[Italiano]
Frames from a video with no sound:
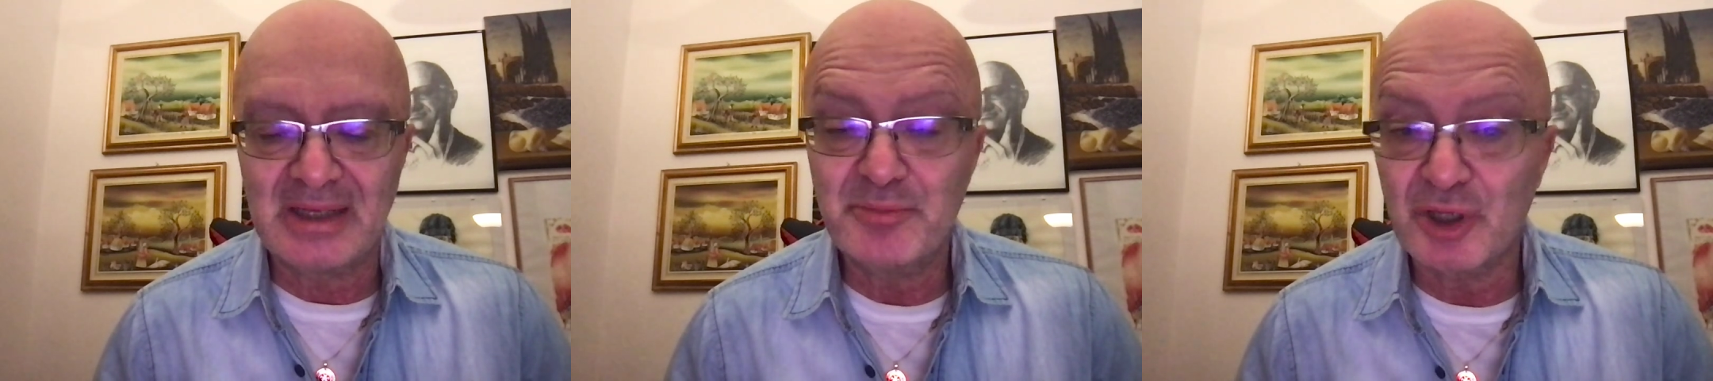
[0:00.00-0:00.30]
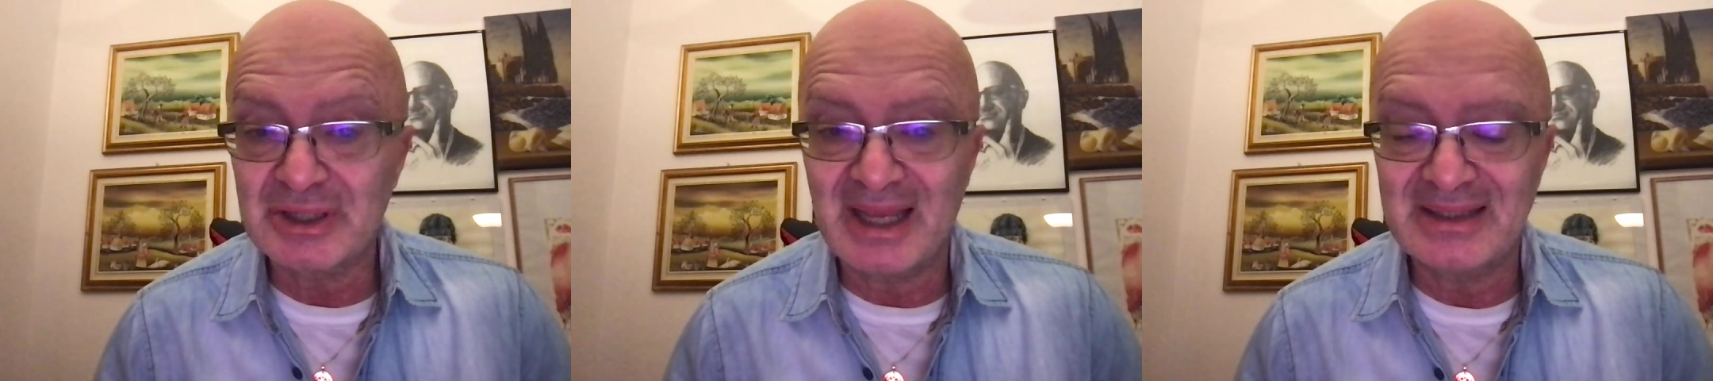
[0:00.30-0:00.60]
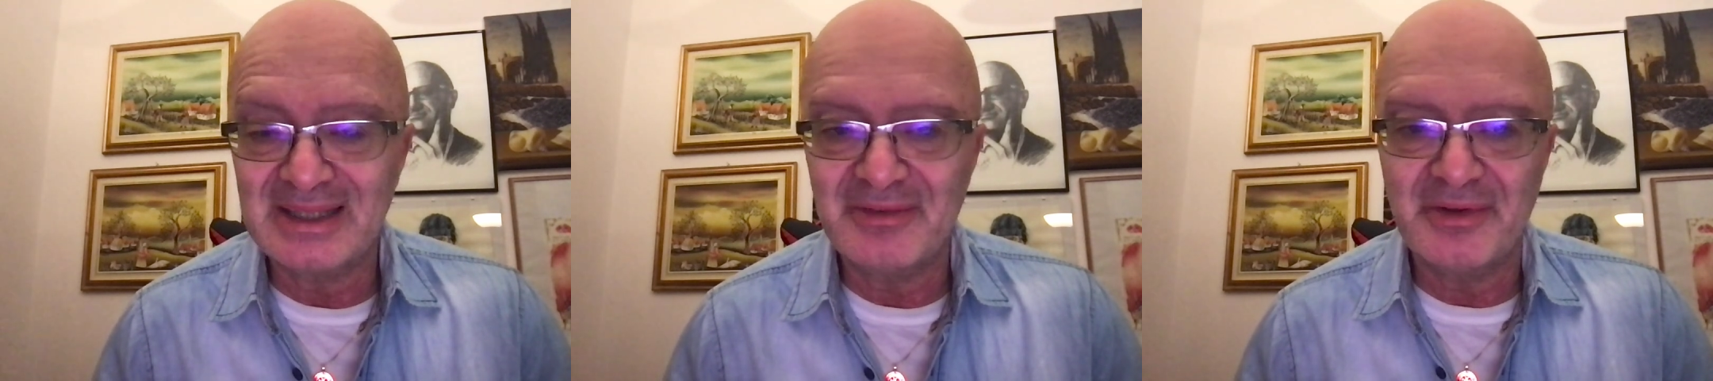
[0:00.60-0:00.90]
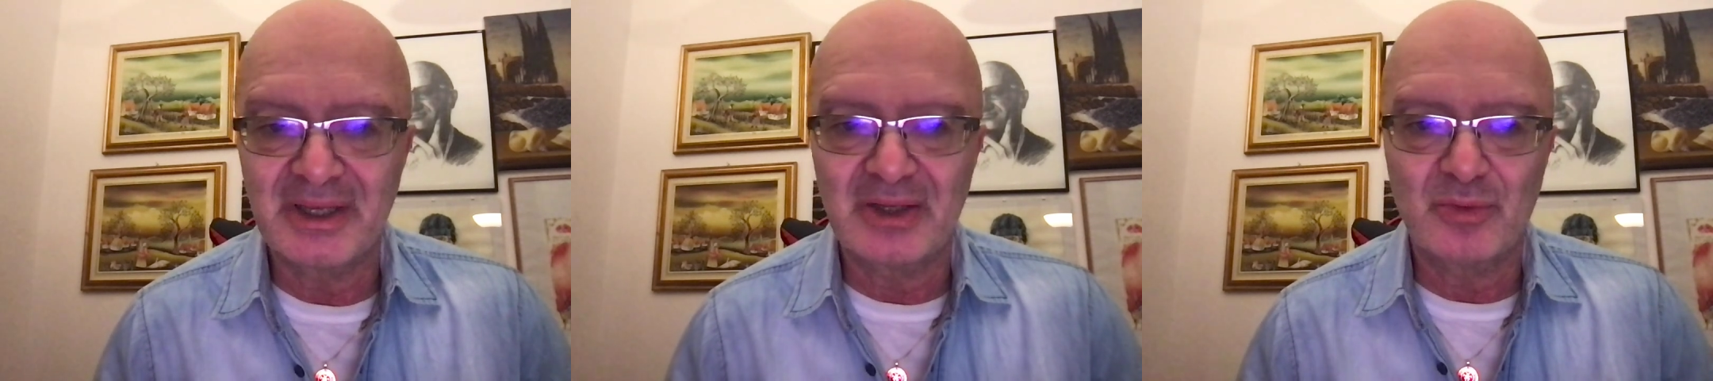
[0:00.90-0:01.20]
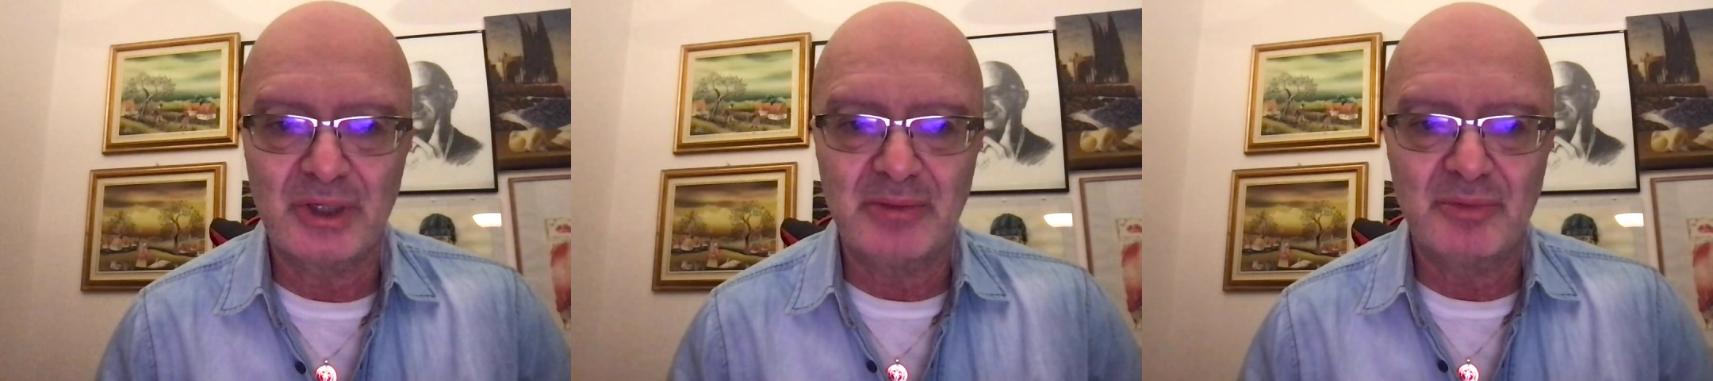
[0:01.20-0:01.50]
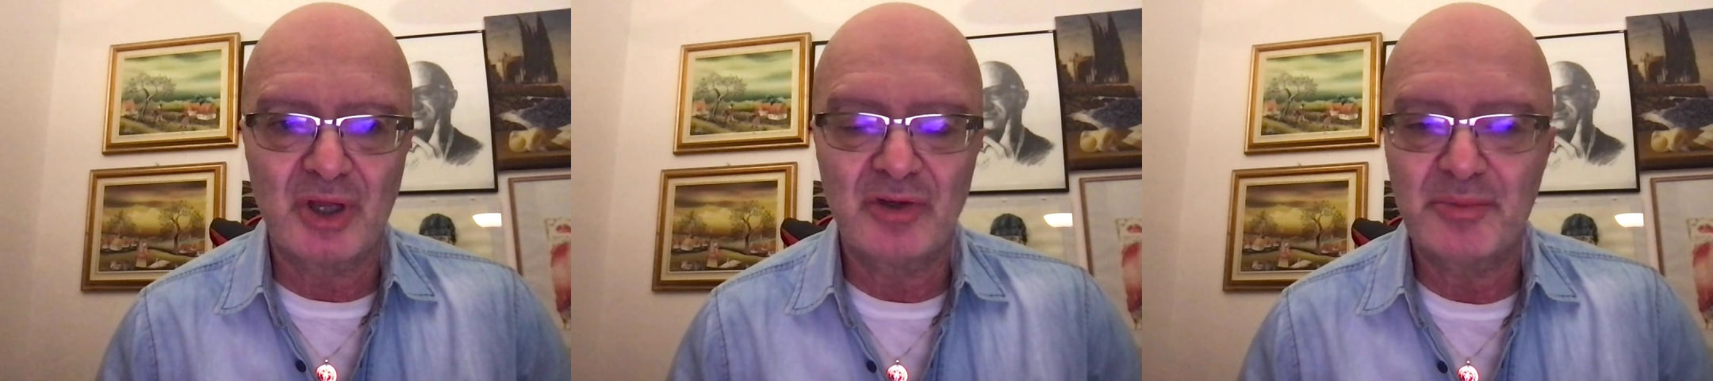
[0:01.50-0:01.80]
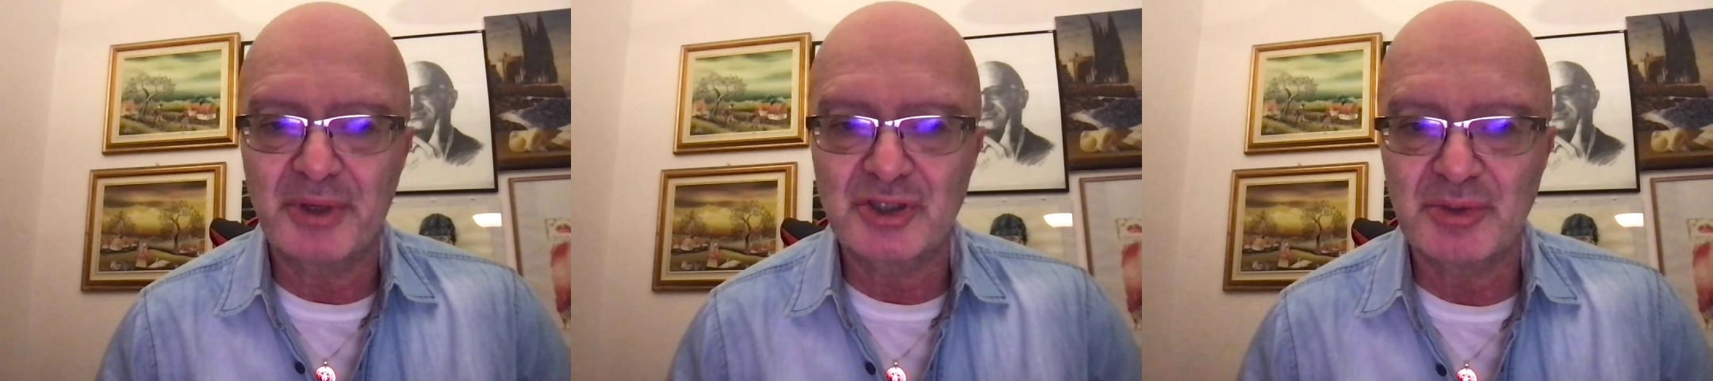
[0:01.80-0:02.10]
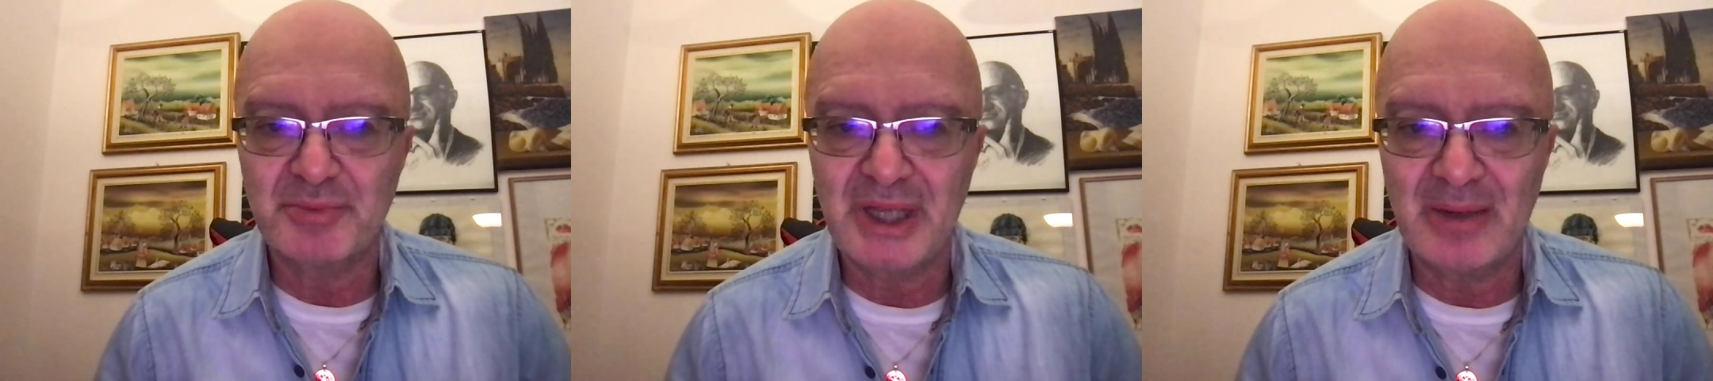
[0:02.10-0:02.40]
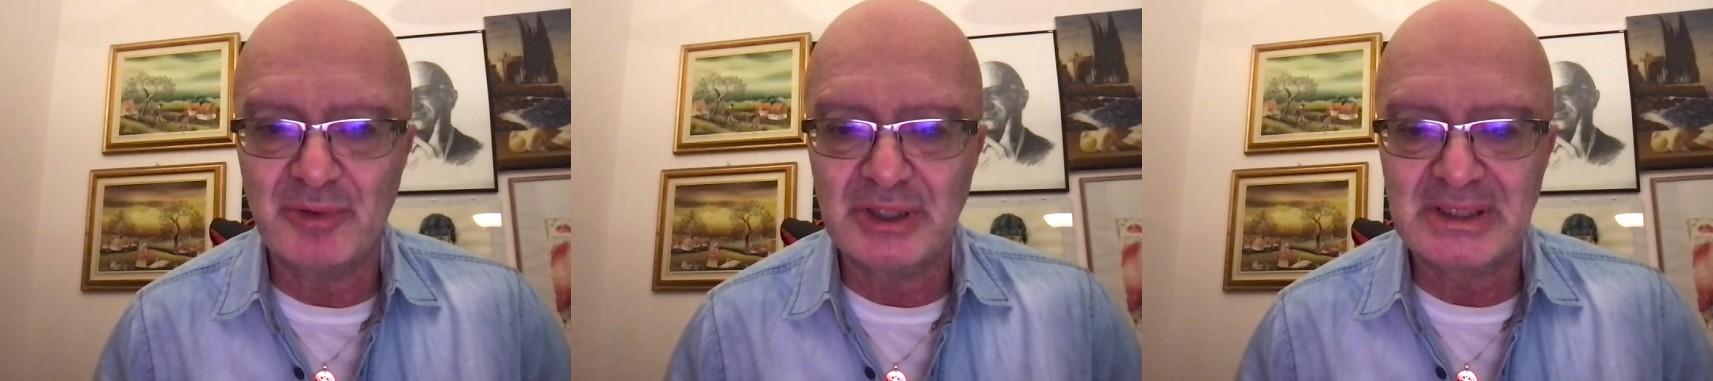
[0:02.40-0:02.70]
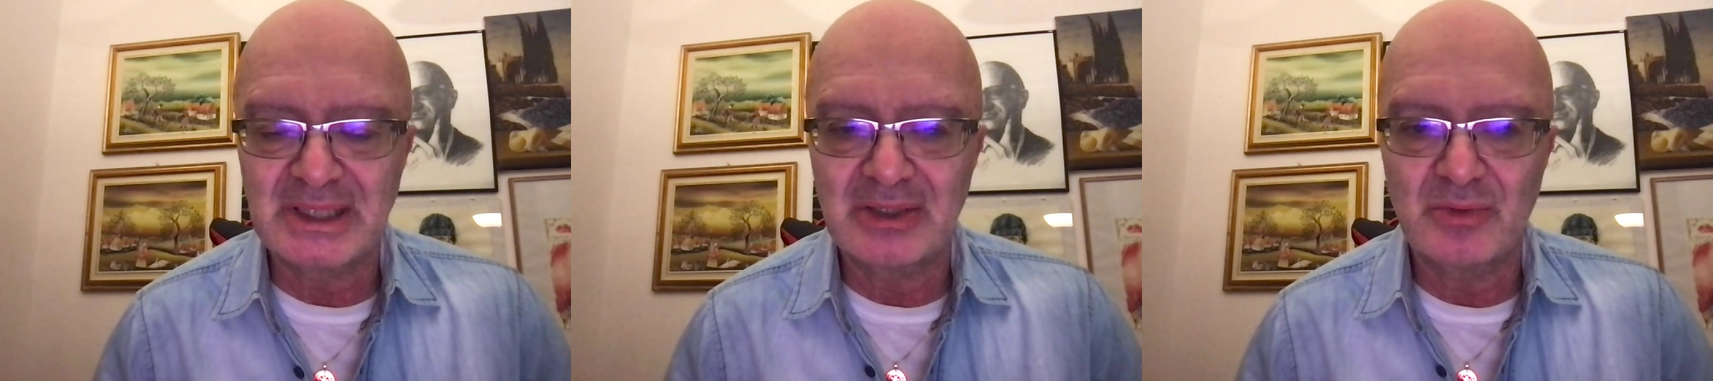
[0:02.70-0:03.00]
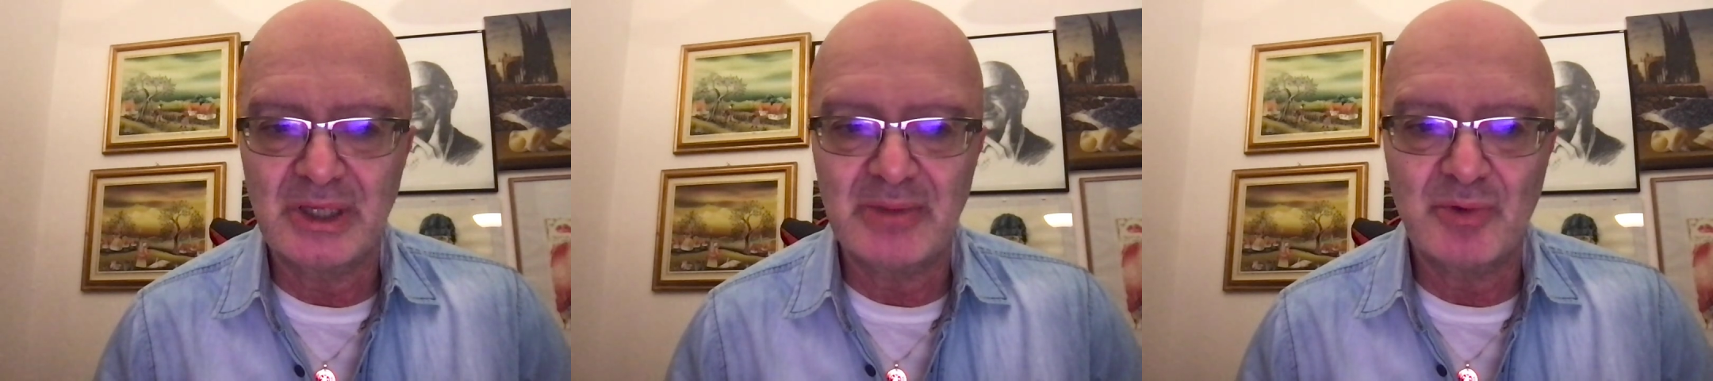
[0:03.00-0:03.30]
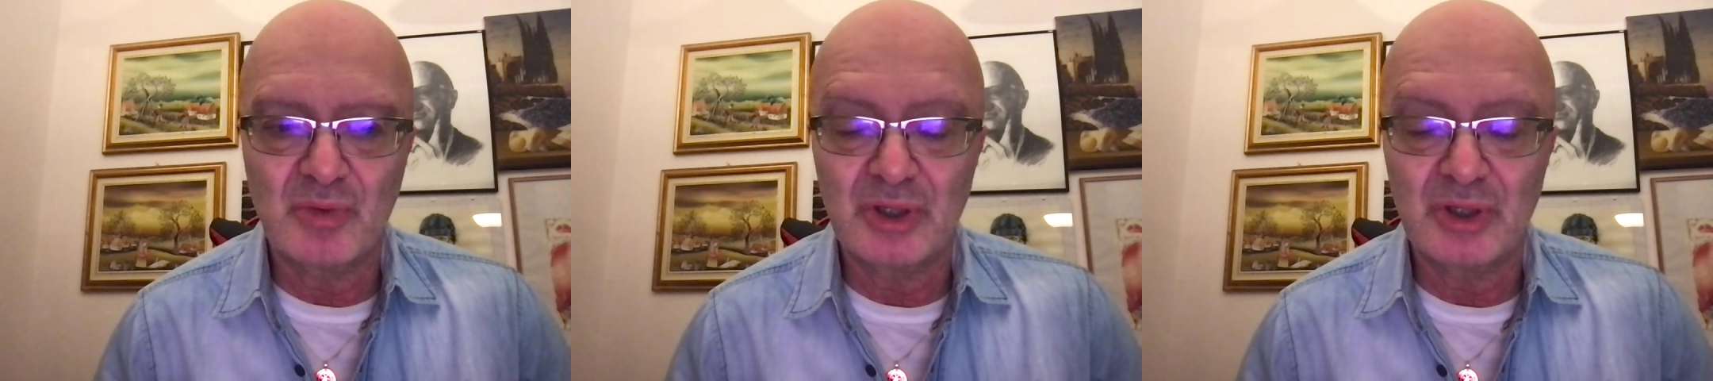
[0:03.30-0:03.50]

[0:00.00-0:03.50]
L'importante è vivere in equilibrio e noi percepiamo di essere in equilibrio